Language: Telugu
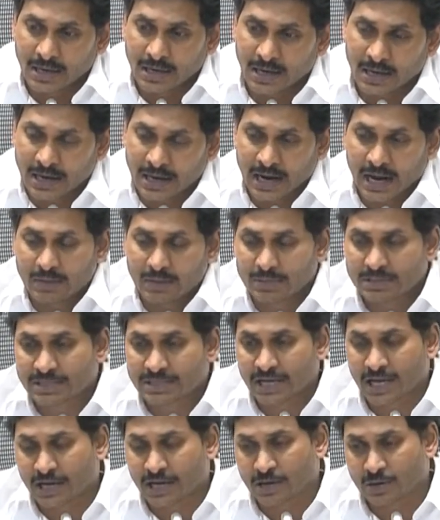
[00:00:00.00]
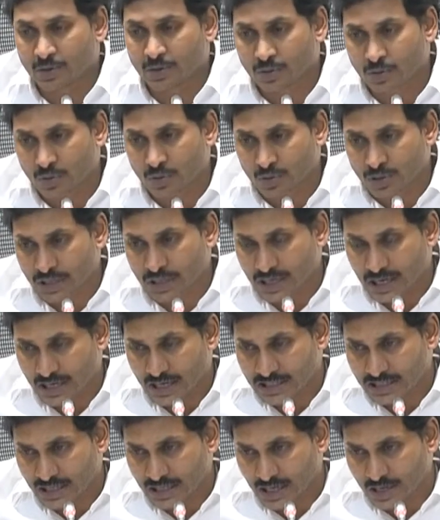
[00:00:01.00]
గ్రామ స్థాయిలోనూ జిల్లా
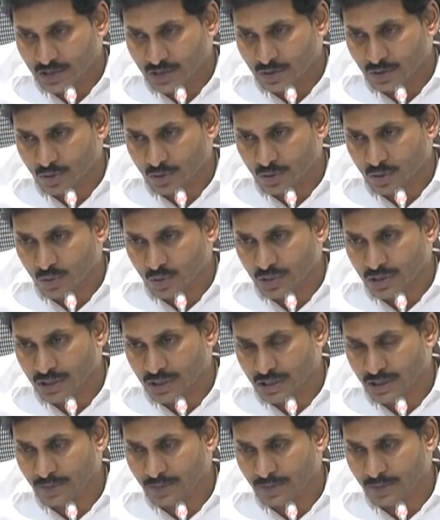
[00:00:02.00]
స్థాయిలోనూ ఉన్న